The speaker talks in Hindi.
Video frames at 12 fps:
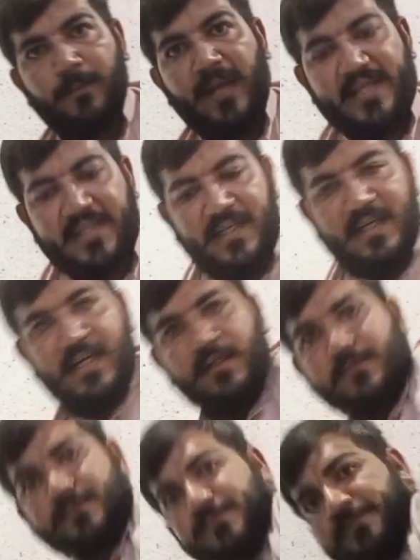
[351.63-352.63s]
बैठेगा
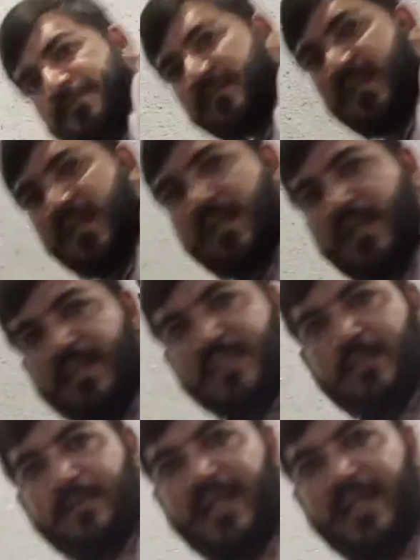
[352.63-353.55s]
इधर से